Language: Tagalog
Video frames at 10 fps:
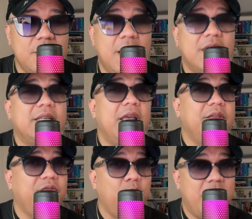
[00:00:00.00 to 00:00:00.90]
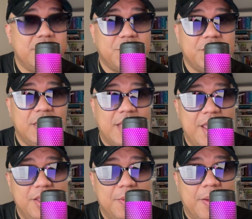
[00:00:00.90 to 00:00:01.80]
Nasa influencers na
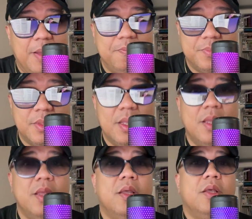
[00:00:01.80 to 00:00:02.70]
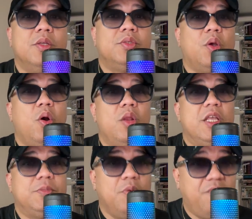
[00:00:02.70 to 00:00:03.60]
tayo, di ba? So,
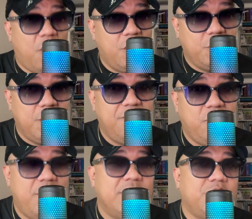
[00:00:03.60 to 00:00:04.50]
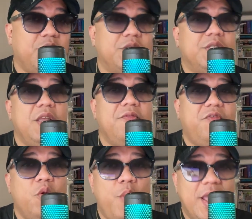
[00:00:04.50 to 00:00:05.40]
let's move on to influencers.
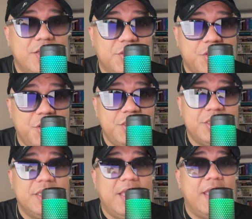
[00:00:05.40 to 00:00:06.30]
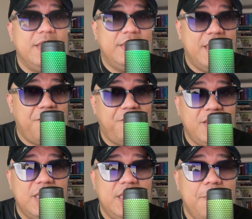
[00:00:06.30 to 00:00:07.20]
Influencers can
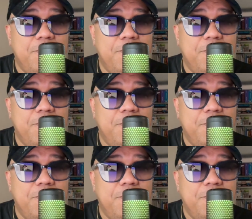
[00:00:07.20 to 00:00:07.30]
definitely